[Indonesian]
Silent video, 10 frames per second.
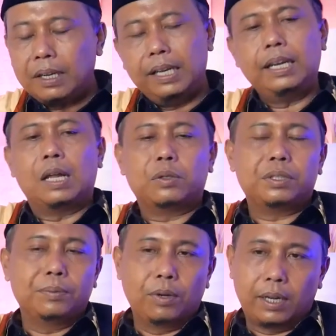Ini
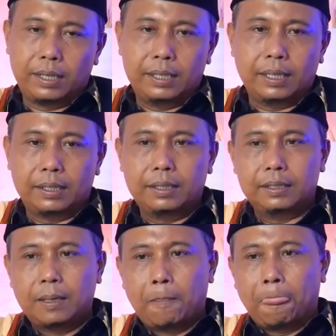harus dimulai dari
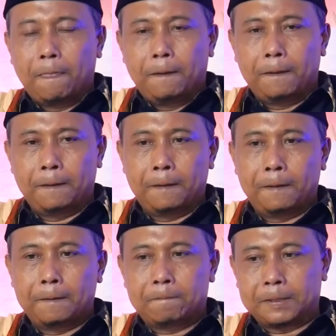
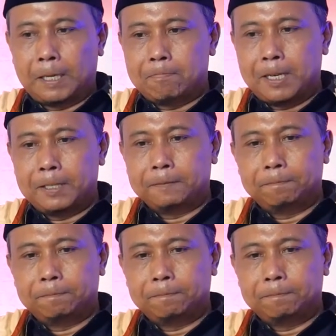uh, pertama